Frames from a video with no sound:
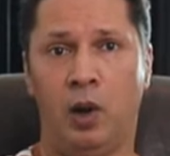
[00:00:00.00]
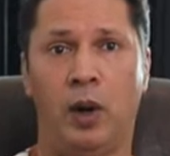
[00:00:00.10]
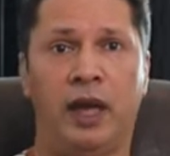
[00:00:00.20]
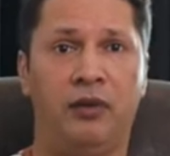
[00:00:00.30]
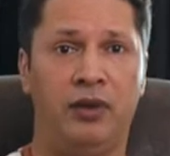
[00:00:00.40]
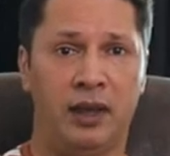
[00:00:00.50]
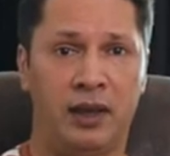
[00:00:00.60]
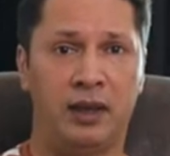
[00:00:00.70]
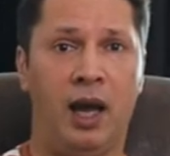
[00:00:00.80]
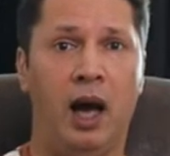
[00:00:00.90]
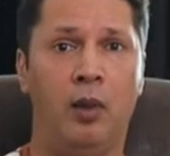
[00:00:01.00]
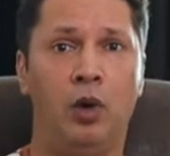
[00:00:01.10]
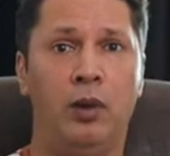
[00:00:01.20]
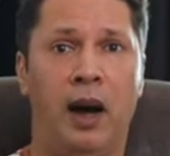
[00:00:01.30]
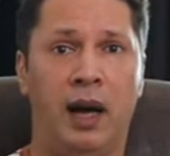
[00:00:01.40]
وكيفية
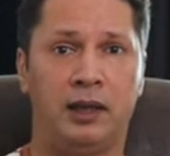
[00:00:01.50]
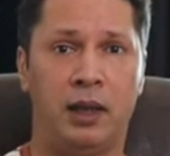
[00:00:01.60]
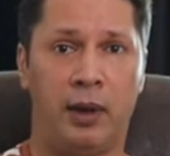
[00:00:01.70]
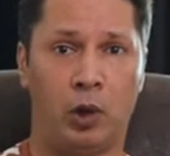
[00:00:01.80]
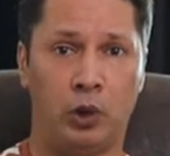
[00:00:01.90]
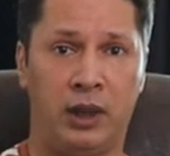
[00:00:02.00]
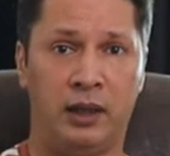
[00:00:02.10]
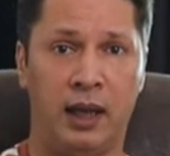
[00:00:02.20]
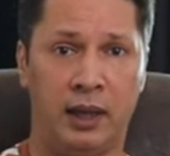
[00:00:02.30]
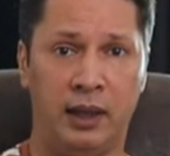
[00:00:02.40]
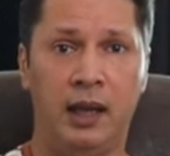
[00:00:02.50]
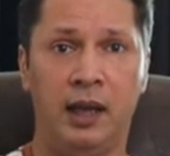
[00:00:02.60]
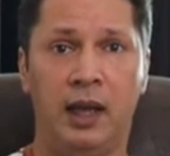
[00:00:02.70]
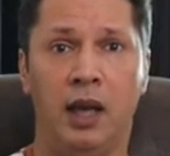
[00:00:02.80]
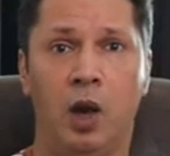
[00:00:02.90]
التعامل مع التمرد الداخلي